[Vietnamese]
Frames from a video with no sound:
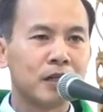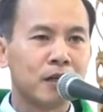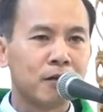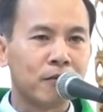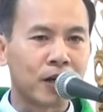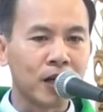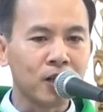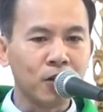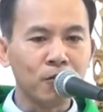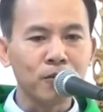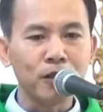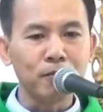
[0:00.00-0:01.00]
Và kết
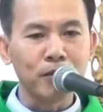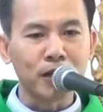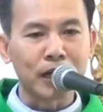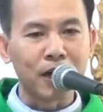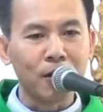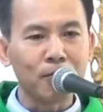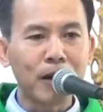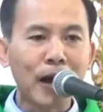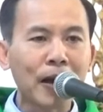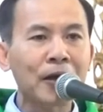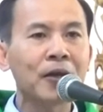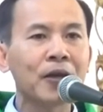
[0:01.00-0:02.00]
thúc tin mừng ngày hôm
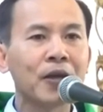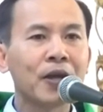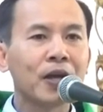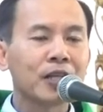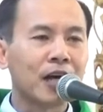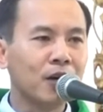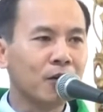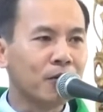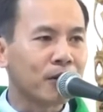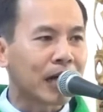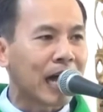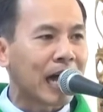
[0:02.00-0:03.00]
nay, Thánh
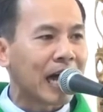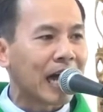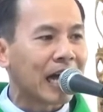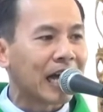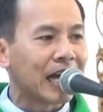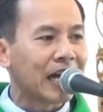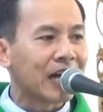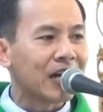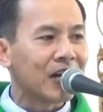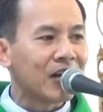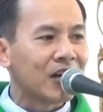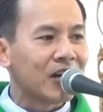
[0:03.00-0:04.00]
Luca
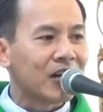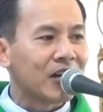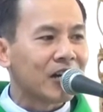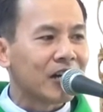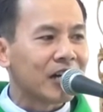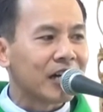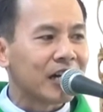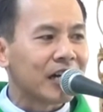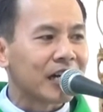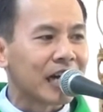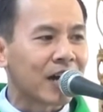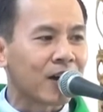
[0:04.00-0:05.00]

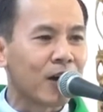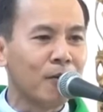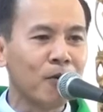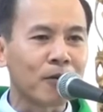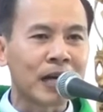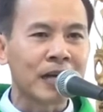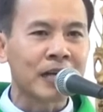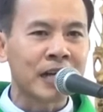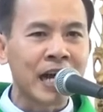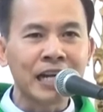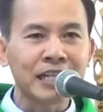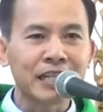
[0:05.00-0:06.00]
đã có một cái
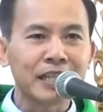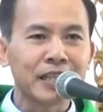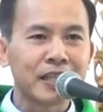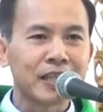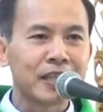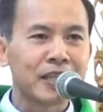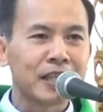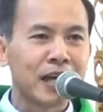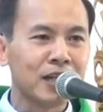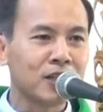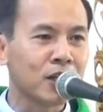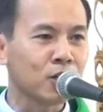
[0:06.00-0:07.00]
kết
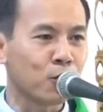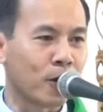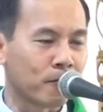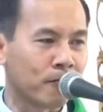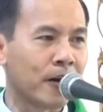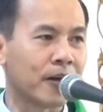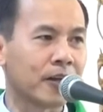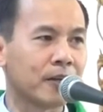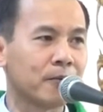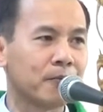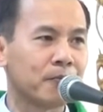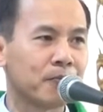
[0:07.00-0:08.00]
hết sức tuyệt vời
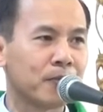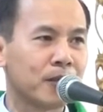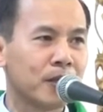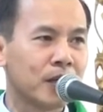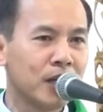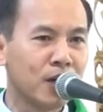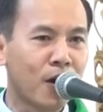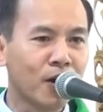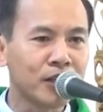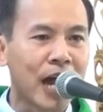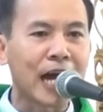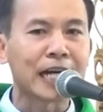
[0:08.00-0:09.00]
khi nói
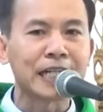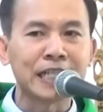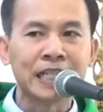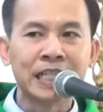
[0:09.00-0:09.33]
rằng